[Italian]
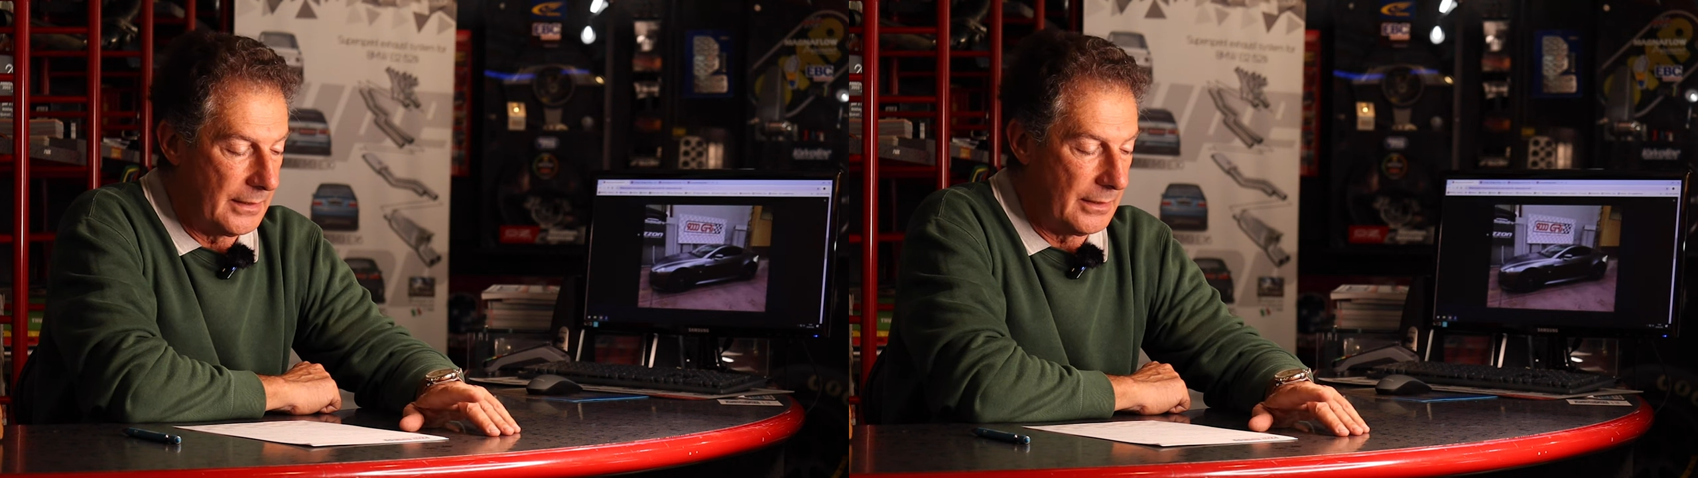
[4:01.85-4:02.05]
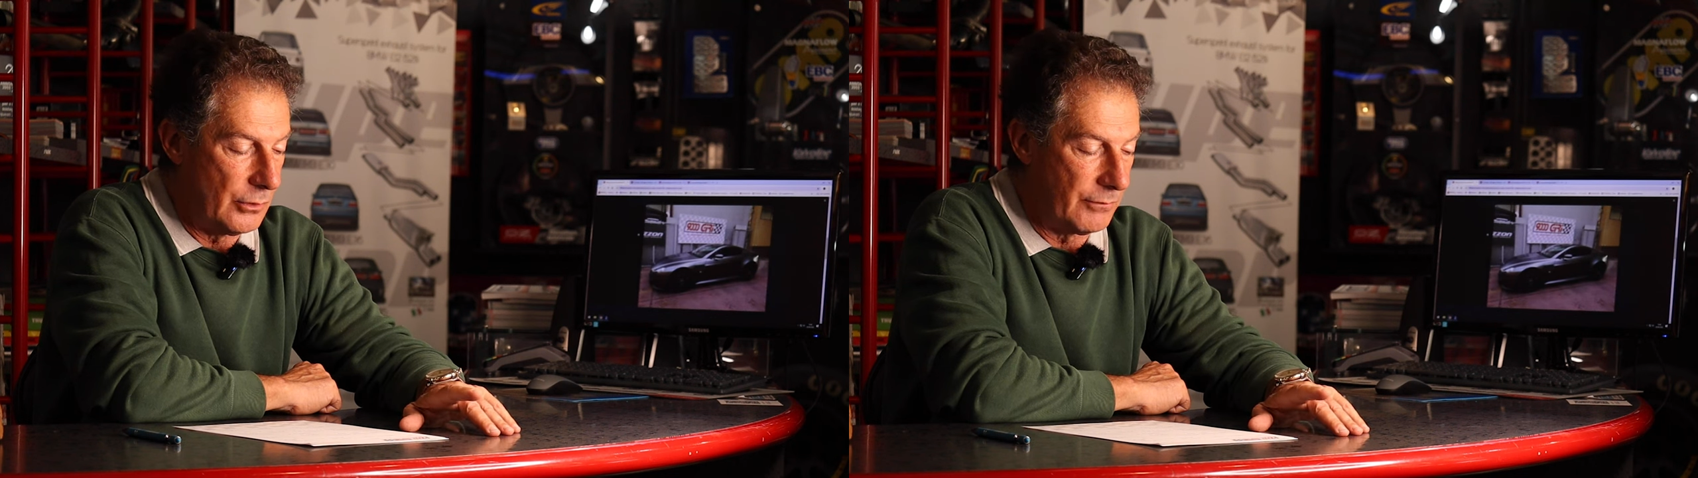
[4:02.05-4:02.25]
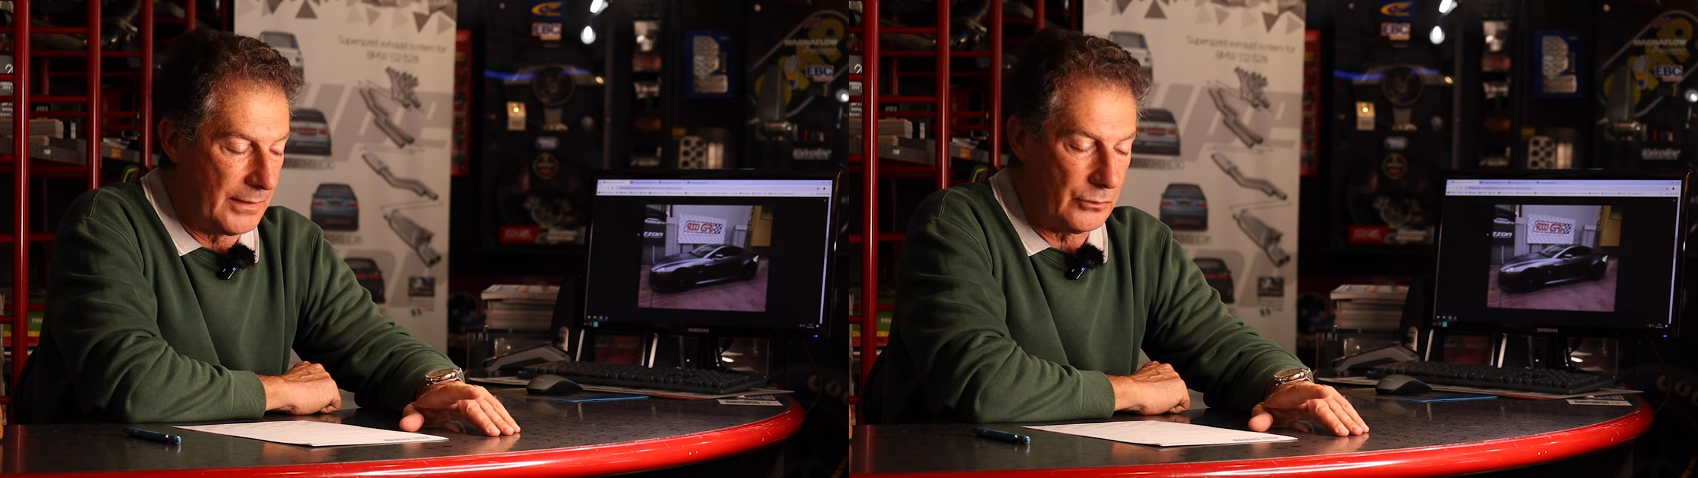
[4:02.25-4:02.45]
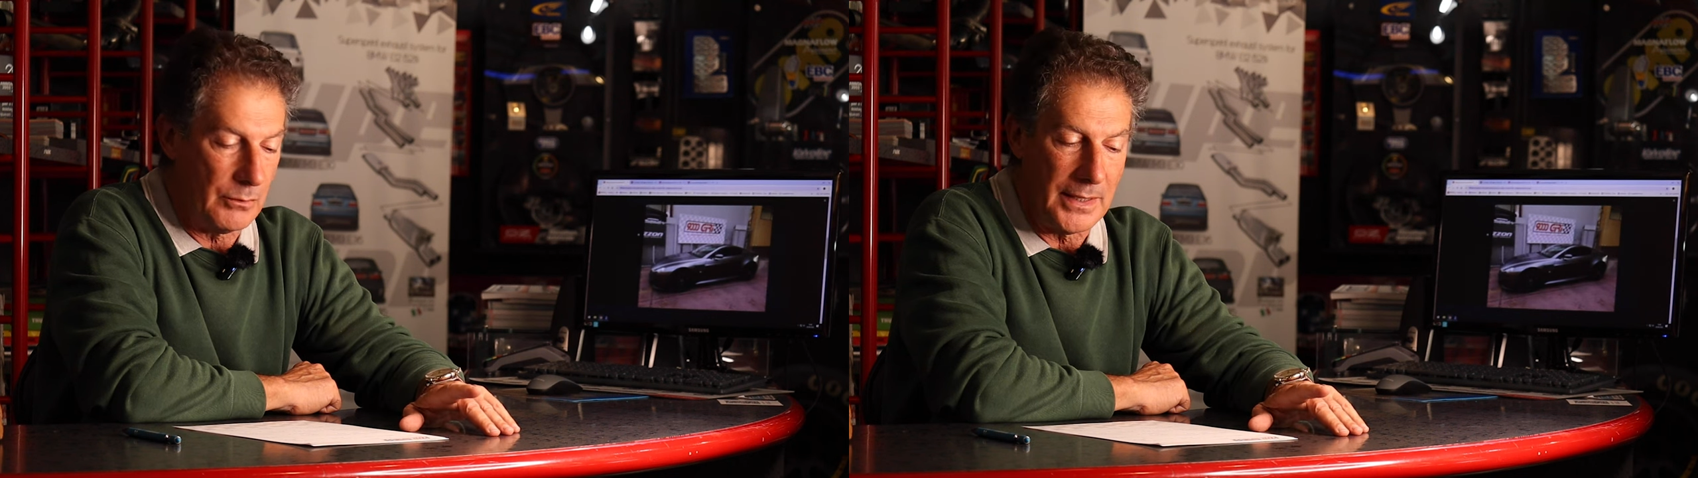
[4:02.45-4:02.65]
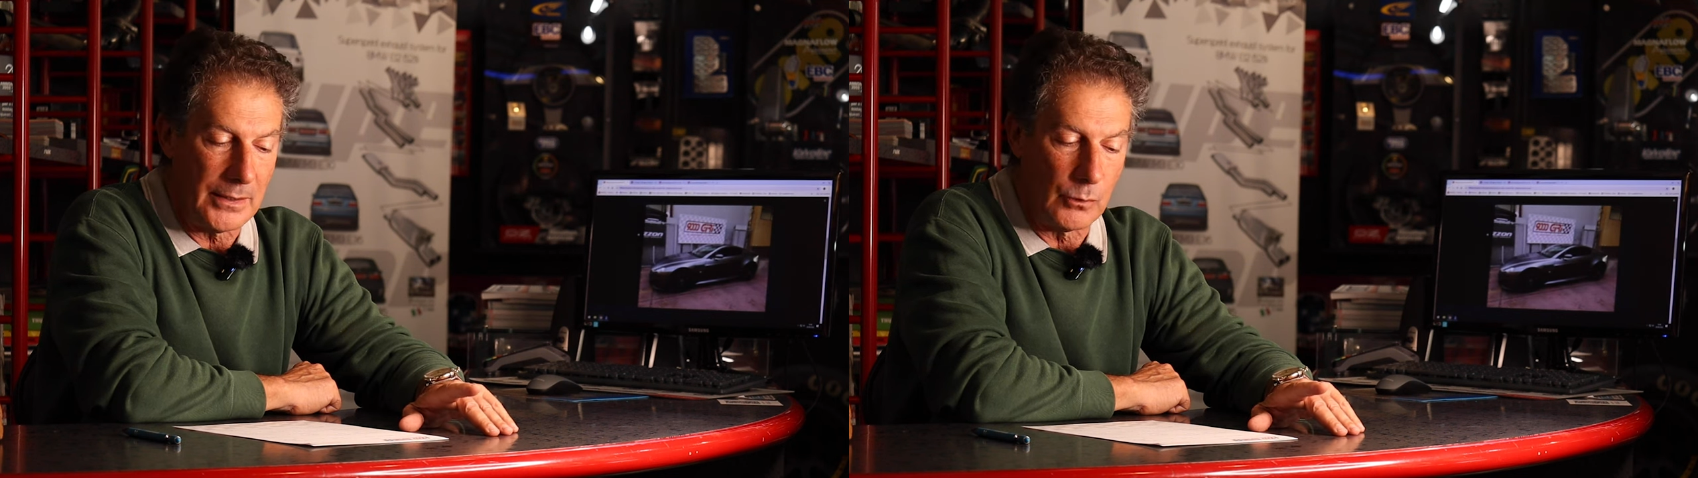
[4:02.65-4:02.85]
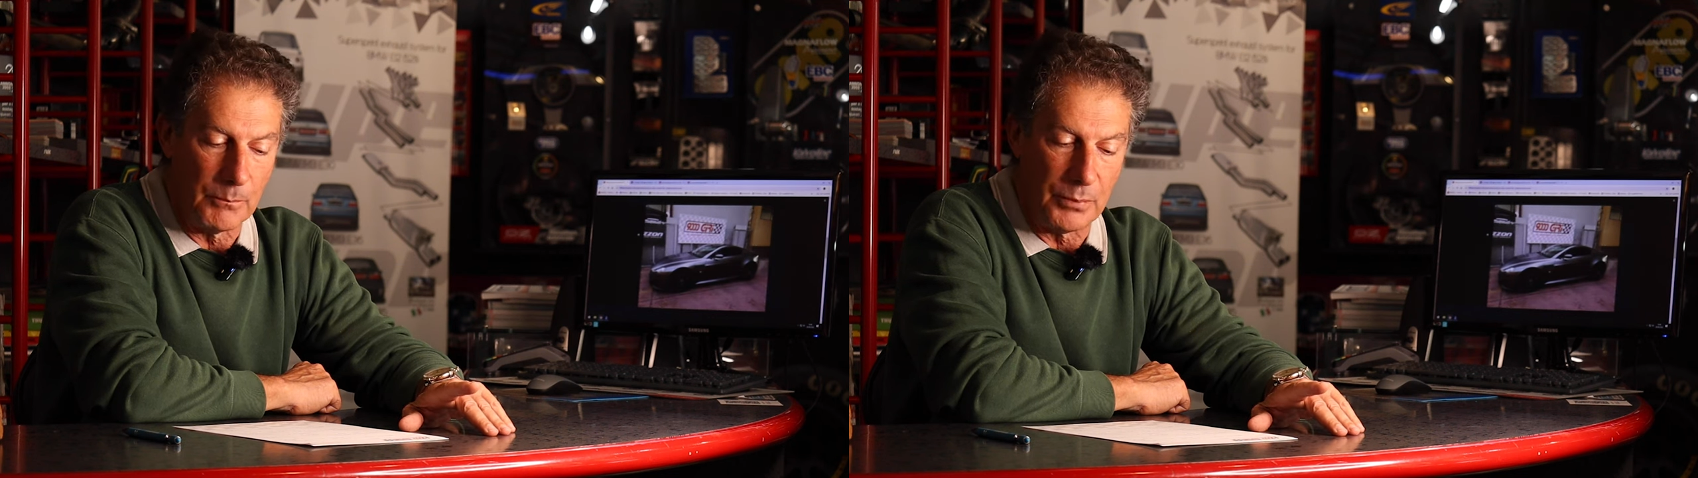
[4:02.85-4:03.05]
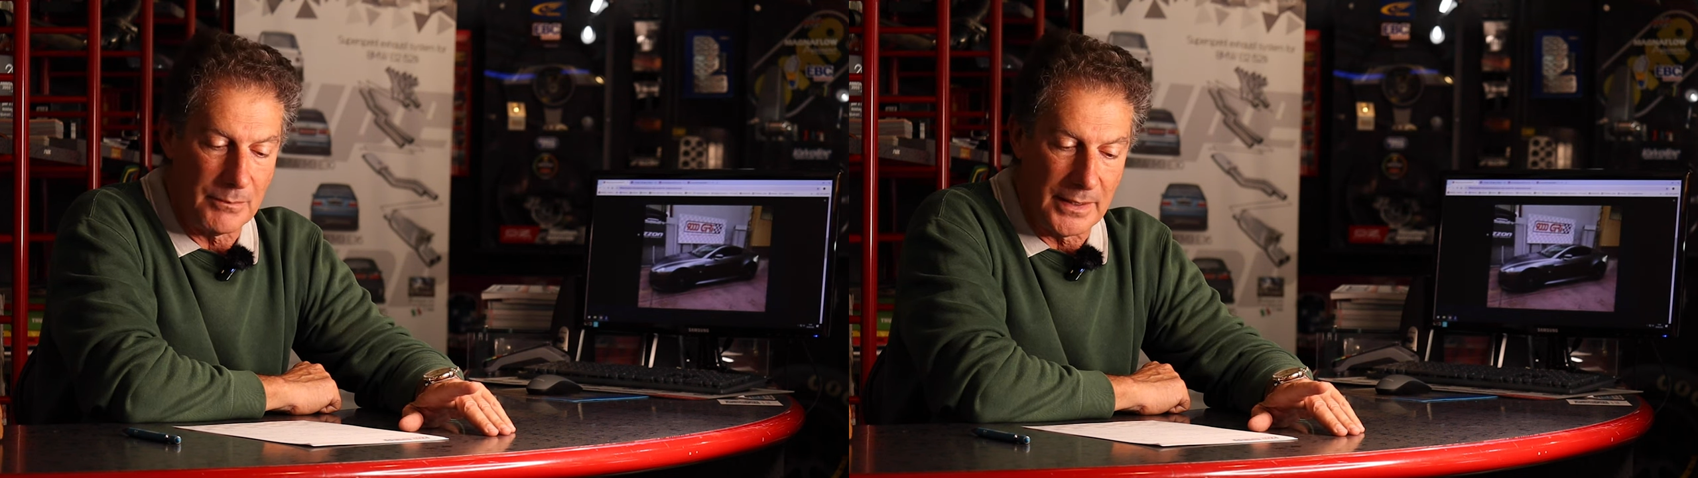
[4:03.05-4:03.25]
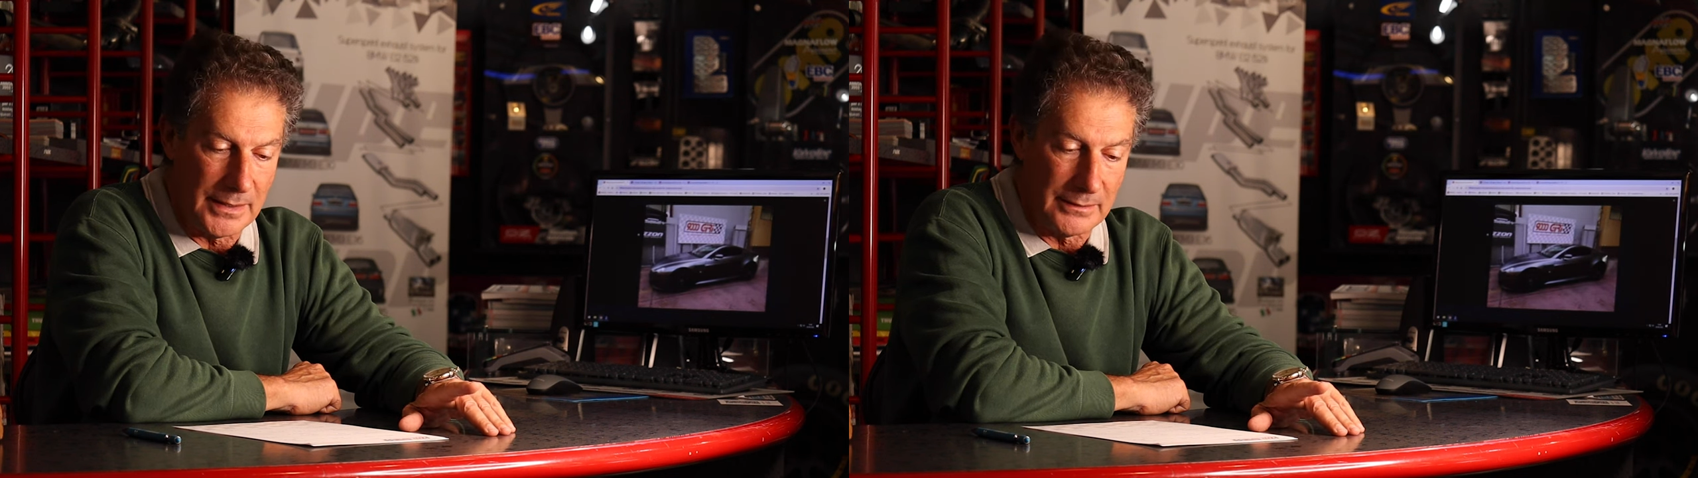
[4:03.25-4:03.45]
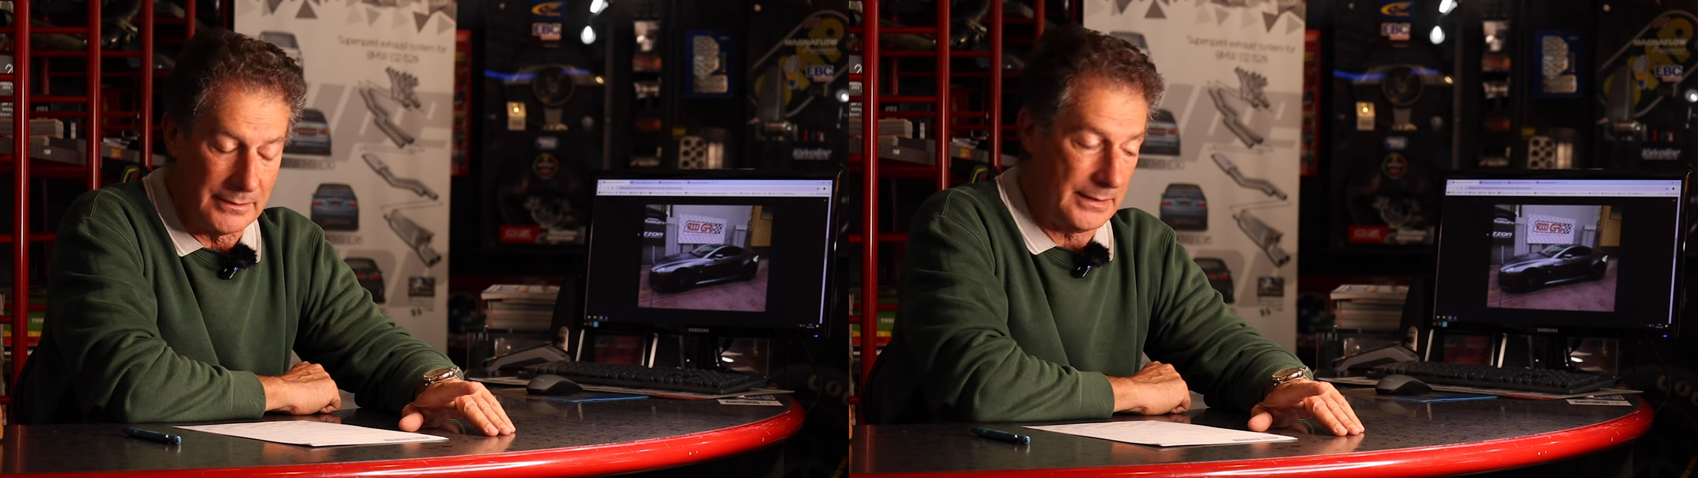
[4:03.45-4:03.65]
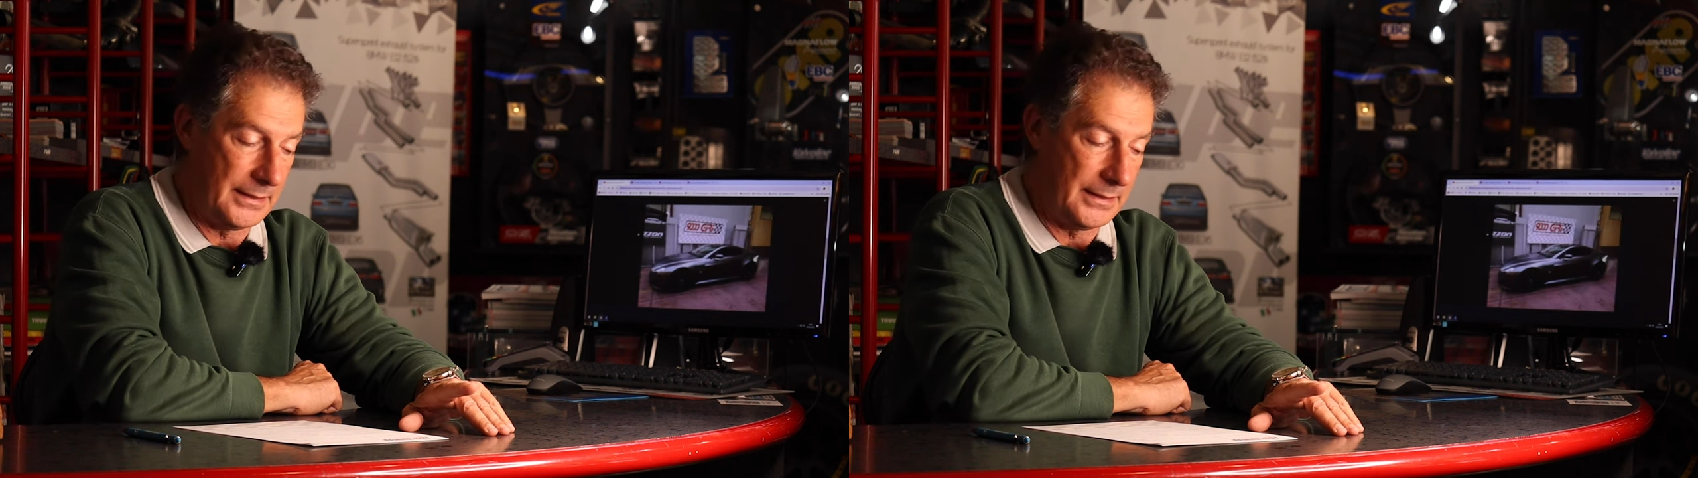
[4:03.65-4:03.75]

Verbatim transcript: gli ho fatto i miei complimenti